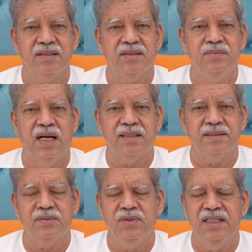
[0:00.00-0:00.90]
तो
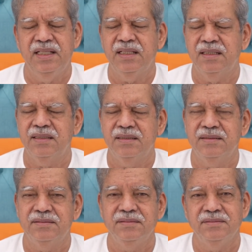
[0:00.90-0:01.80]
भारत को एक
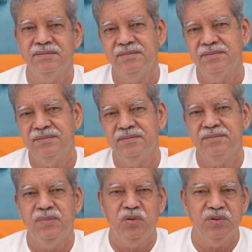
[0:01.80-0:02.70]

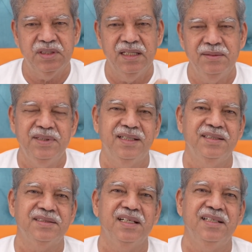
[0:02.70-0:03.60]
मून तेल भी
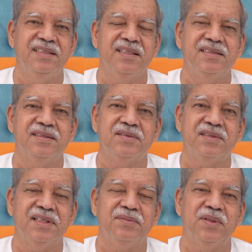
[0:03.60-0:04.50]
कहीं से लेने की
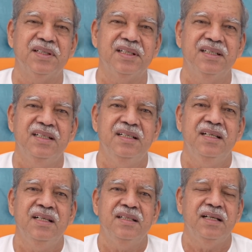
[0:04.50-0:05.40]
ज़रूरत नहीं
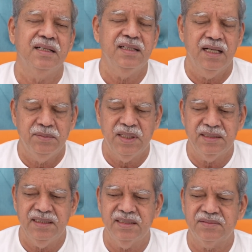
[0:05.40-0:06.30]
पड़ेगी यानी
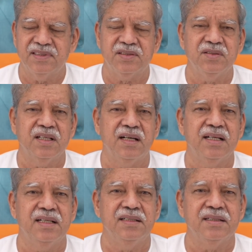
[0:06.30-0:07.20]
हमारी इस वसुंधरा
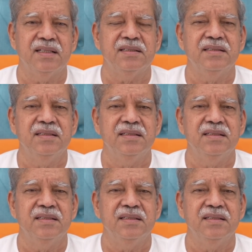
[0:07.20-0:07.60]
के अंदर